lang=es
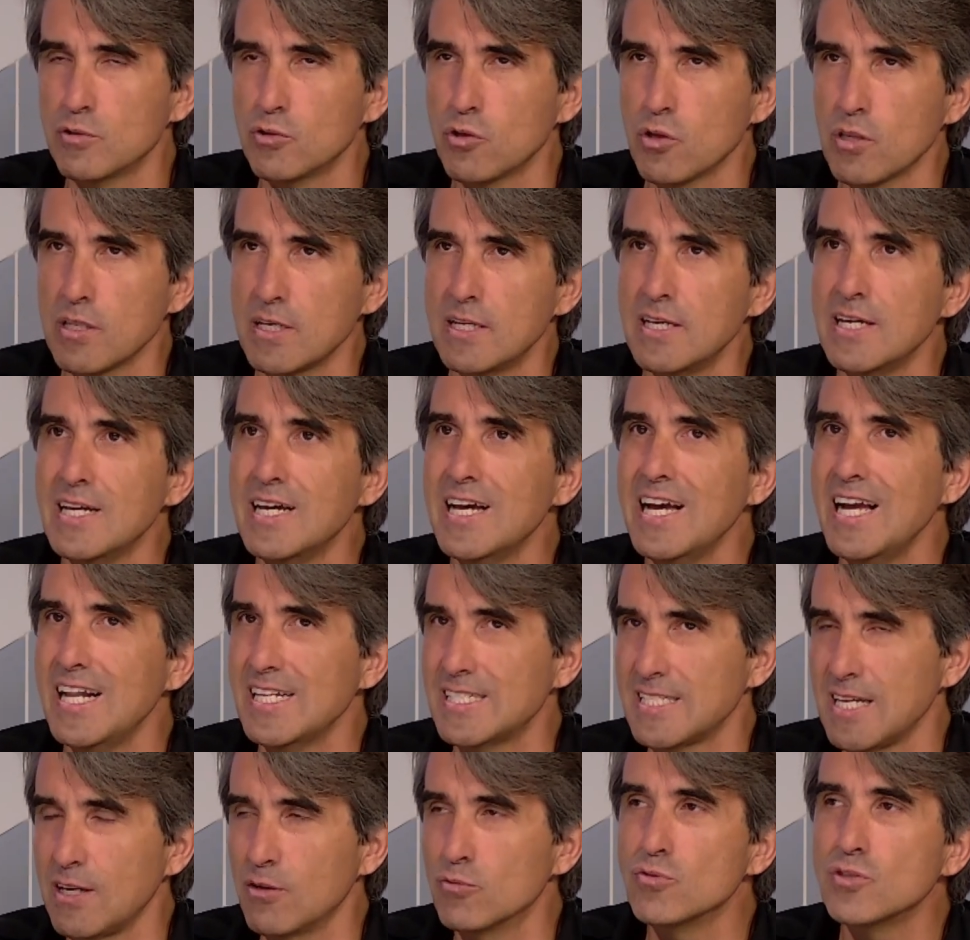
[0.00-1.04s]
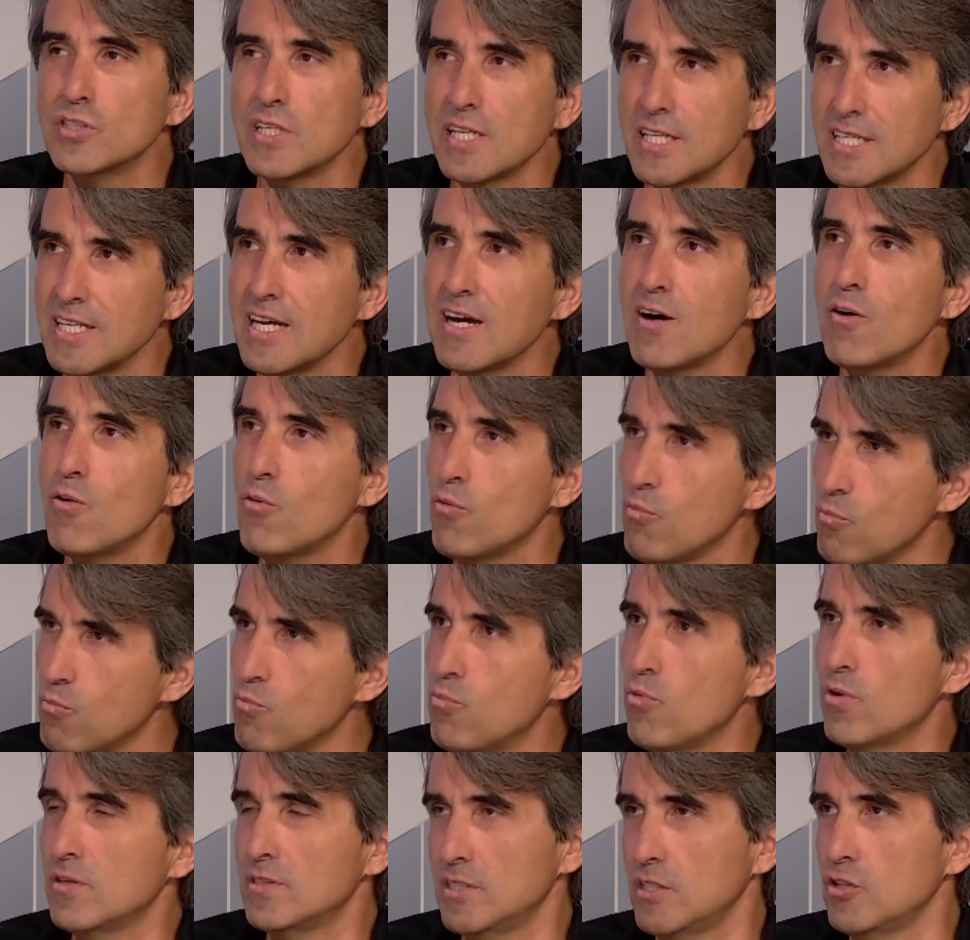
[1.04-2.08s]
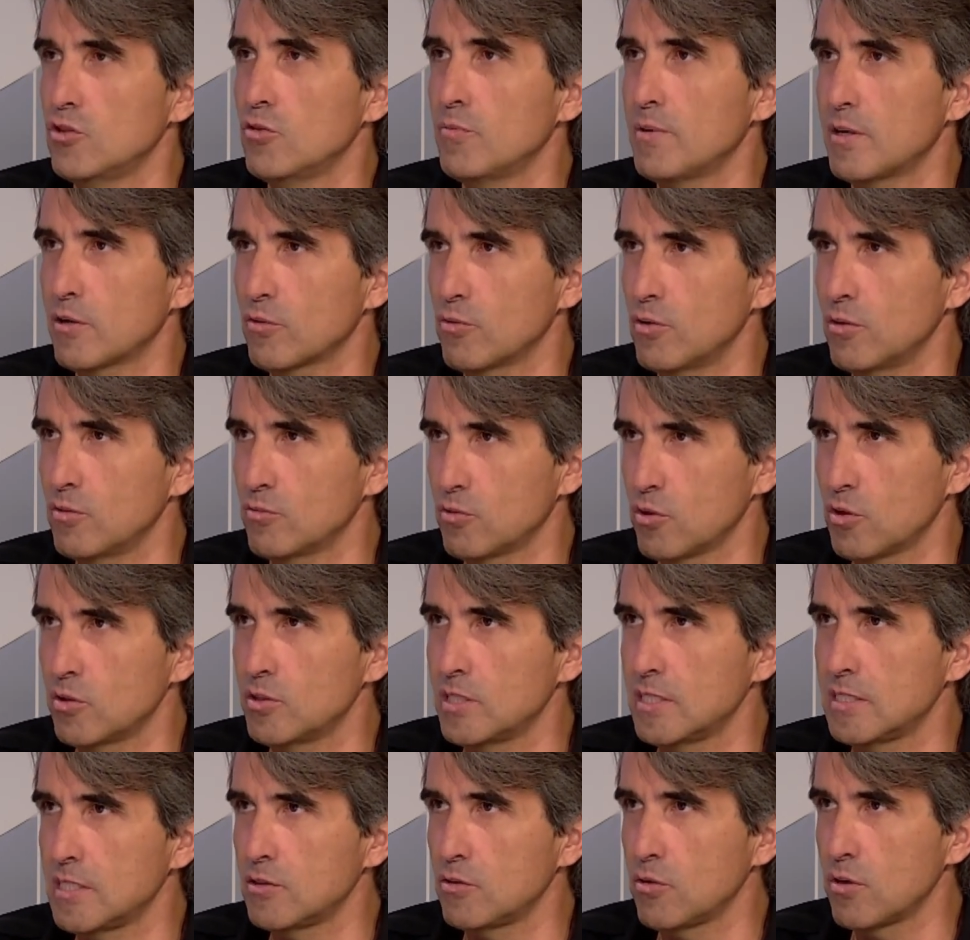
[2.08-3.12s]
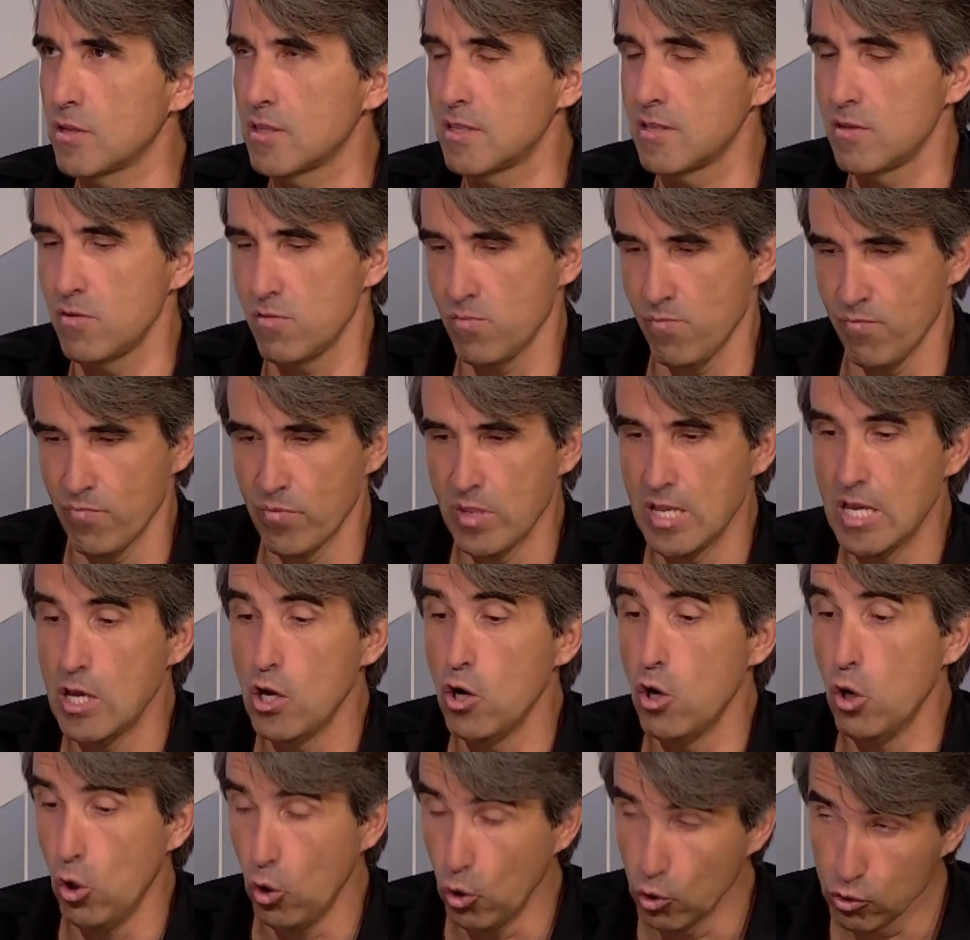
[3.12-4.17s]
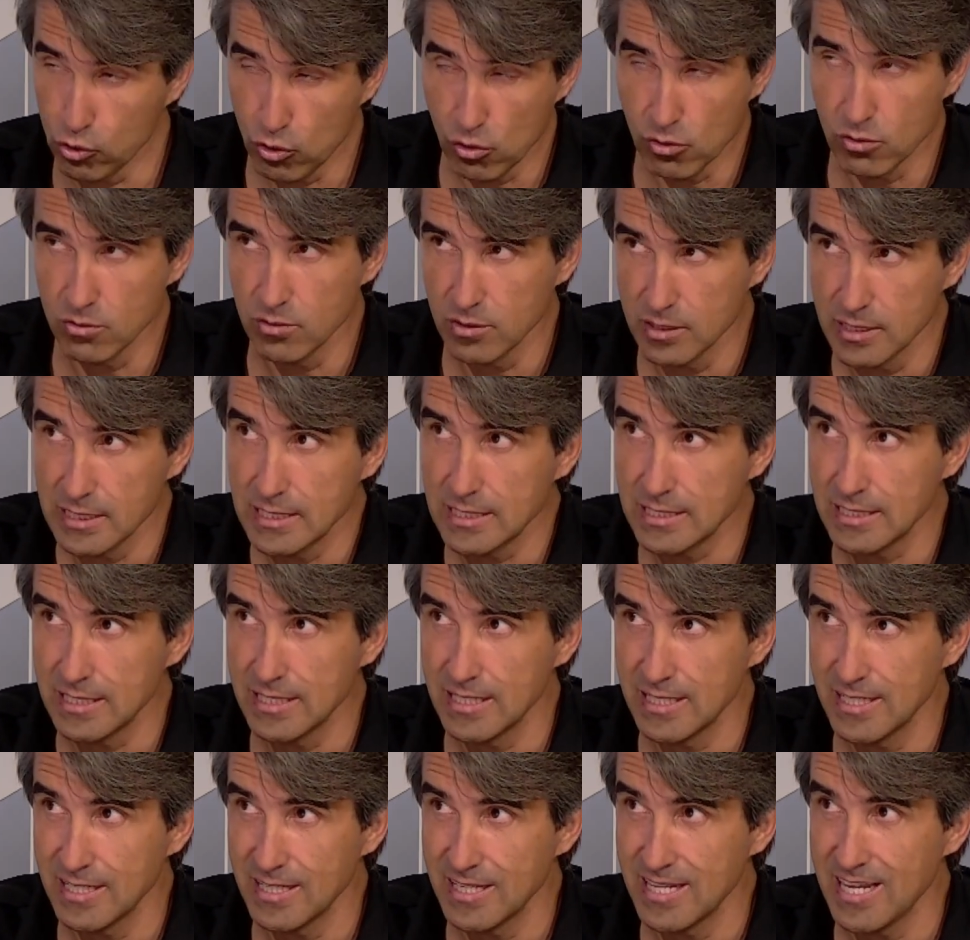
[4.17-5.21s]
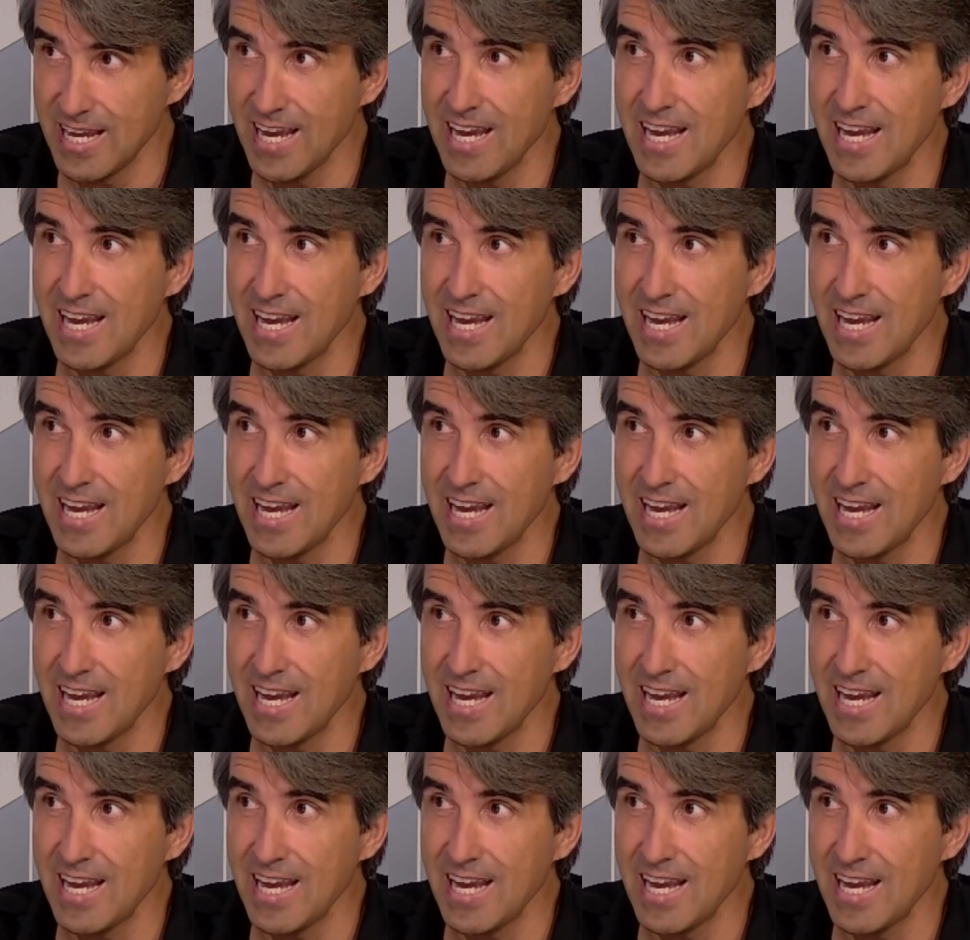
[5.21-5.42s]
Entonces, el salón sería un buen sitio para colocar un detector de incendios. Otro. ¿El de humo o el